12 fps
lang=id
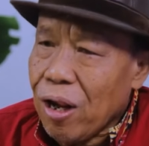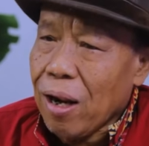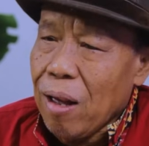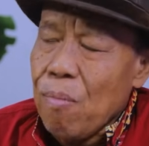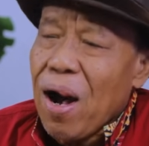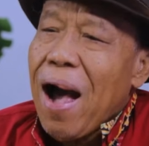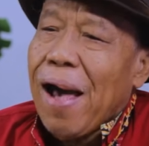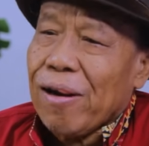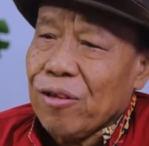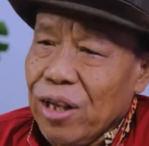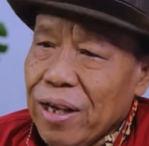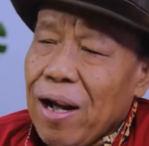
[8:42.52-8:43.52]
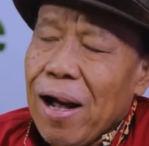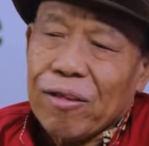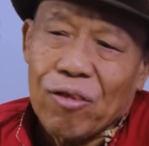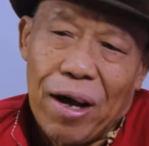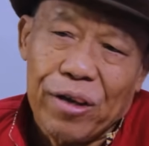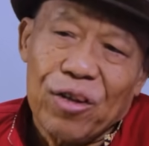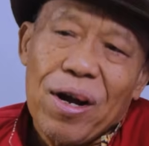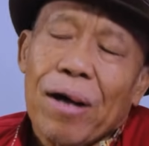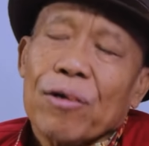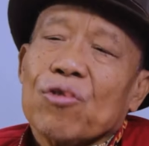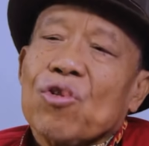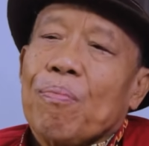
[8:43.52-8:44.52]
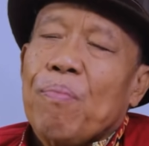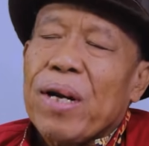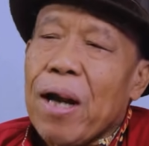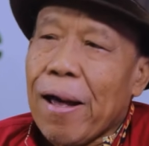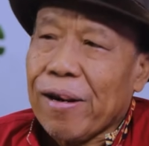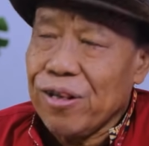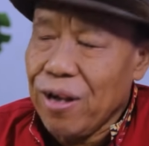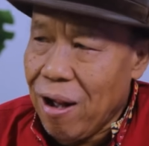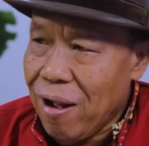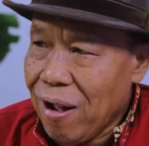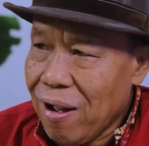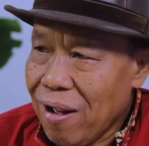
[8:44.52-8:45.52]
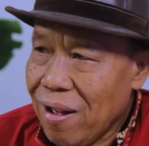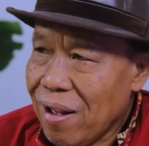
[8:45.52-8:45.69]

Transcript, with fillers: dalam arti kata yang sebenarnya.